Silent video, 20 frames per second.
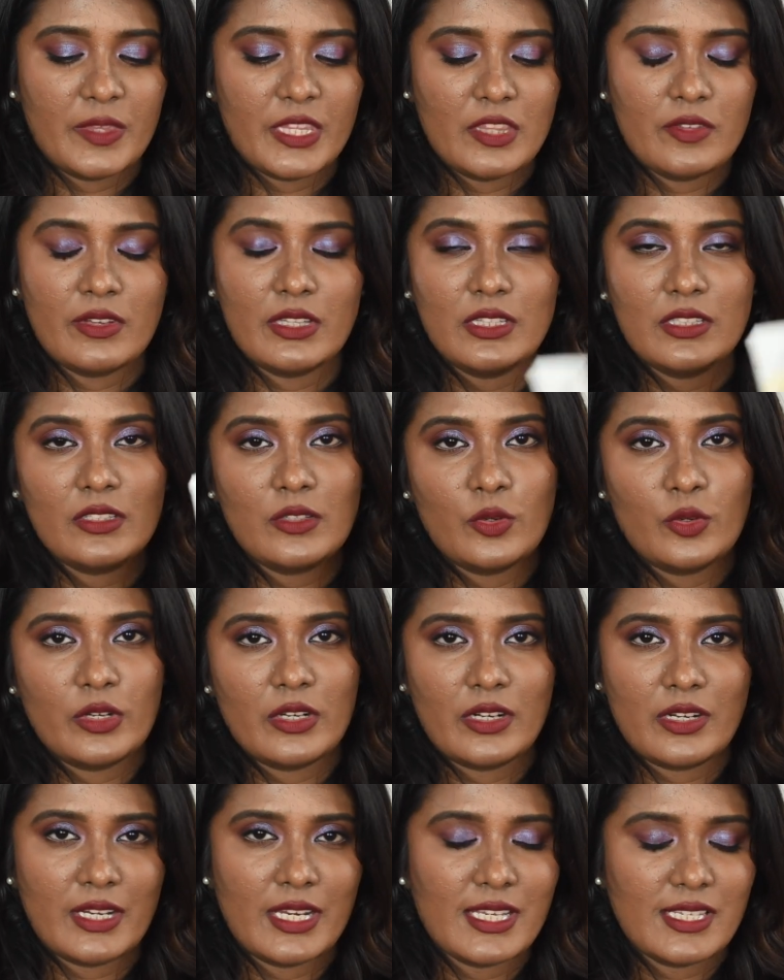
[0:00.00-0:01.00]
இது வந்து
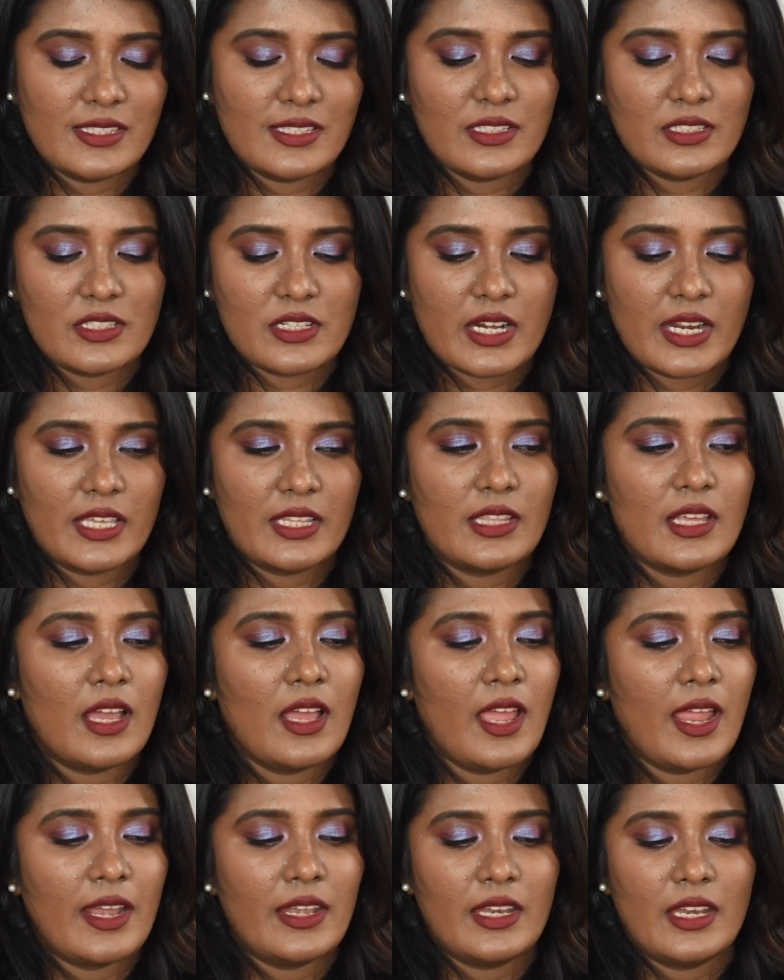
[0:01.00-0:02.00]
ஒரு ரீசன்ட் ட்ரை
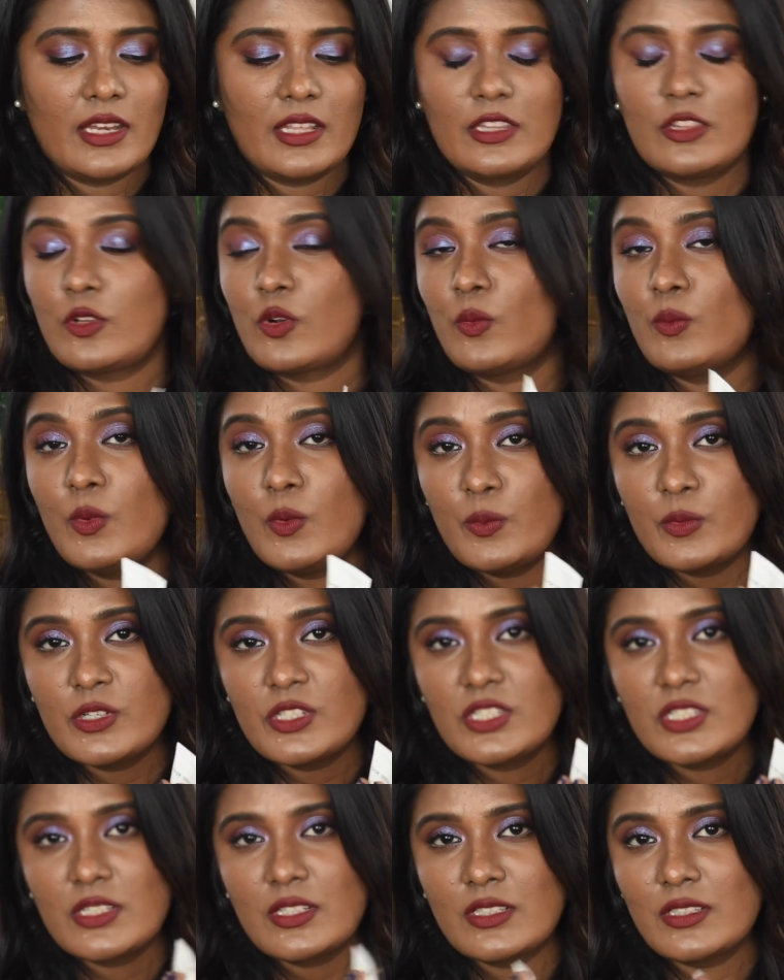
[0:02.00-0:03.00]
தான் அண்ட் எனக்கு இது ரொம்ப
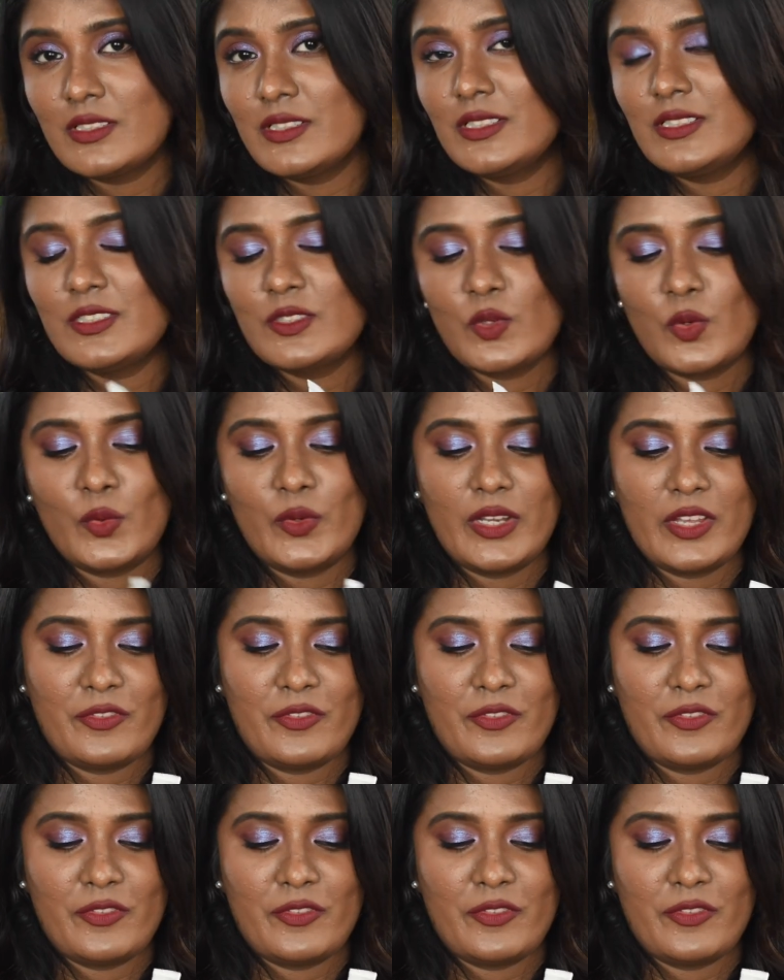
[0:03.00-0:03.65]
பிடிச்சிருக்கு ஸோ